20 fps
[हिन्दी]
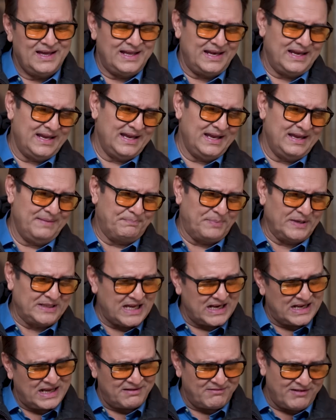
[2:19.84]
अरे
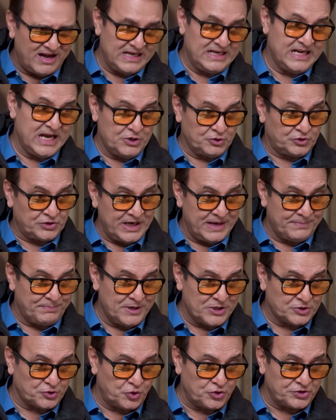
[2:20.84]
पता करवा लिया उसने
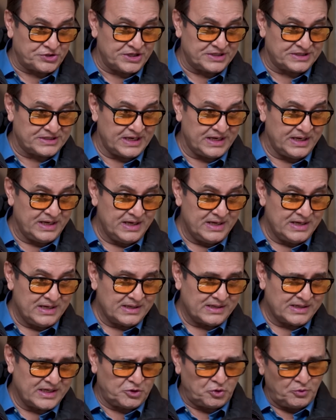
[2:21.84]
अपने सोर्सेज से
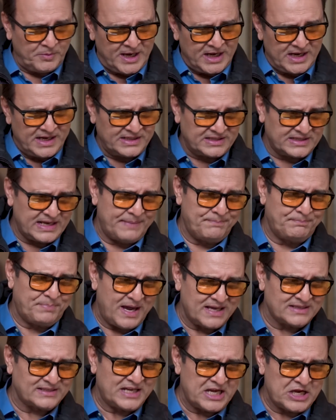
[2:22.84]
कि तुम्हारा एग्जाम
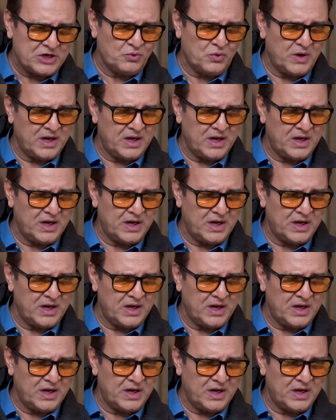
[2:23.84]
पास नहीं